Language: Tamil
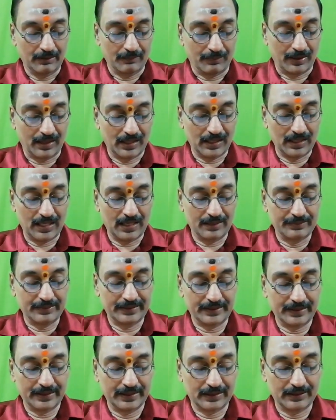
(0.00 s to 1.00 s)

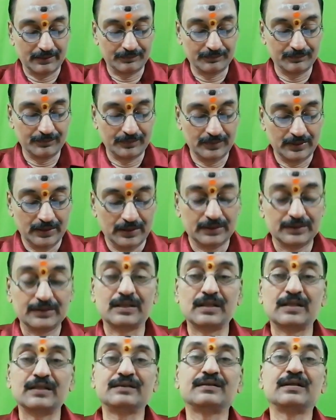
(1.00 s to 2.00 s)
பாலாபிஷேகம்
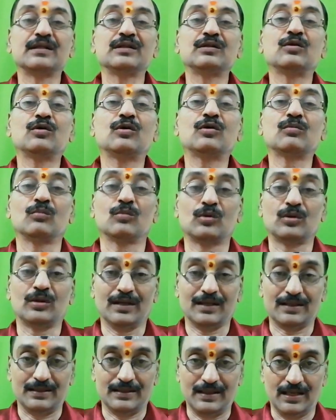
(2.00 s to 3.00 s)
திருச்செந்தூர்
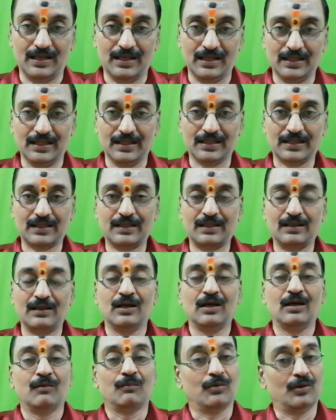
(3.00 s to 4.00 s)
முருகர் டாலர்
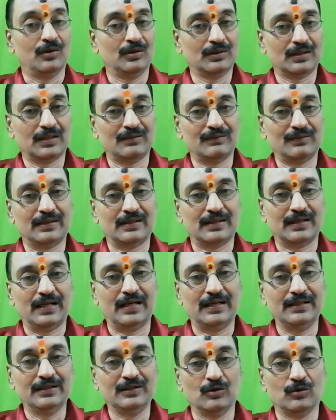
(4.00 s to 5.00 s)
போன்றவற்றை
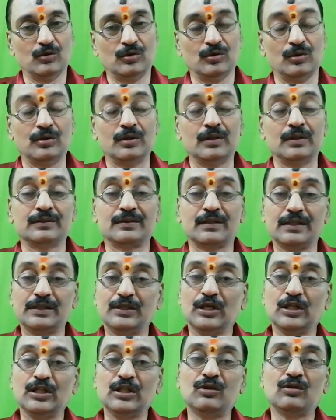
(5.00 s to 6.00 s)
அணிந்து கொண்டு
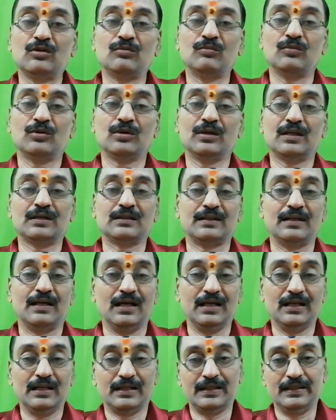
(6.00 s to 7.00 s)
திருச்செந்தூர் முருகர்
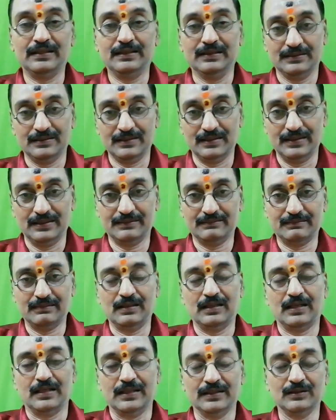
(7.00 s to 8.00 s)
டாலரை
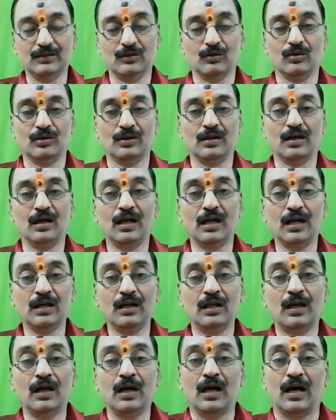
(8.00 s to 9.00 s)
இதயத்தில் அணிந்து கொண்டால்
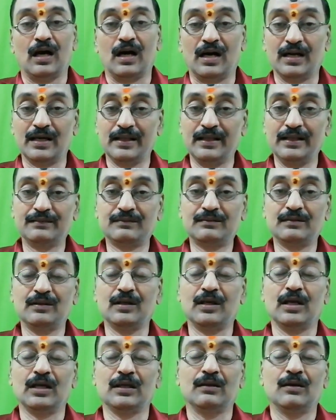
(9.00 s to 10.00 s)
அனைத்து
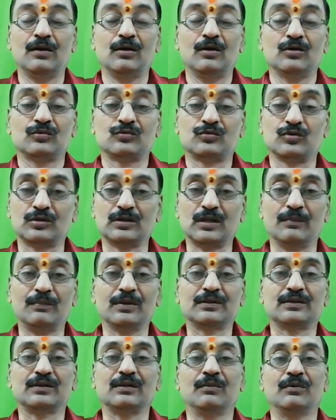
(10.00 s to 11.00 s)

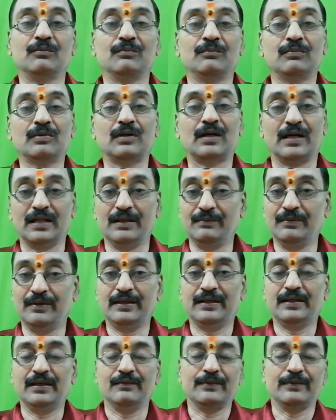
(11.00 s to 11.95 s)
சுத்தபத்தமும் கடைபிடிக்க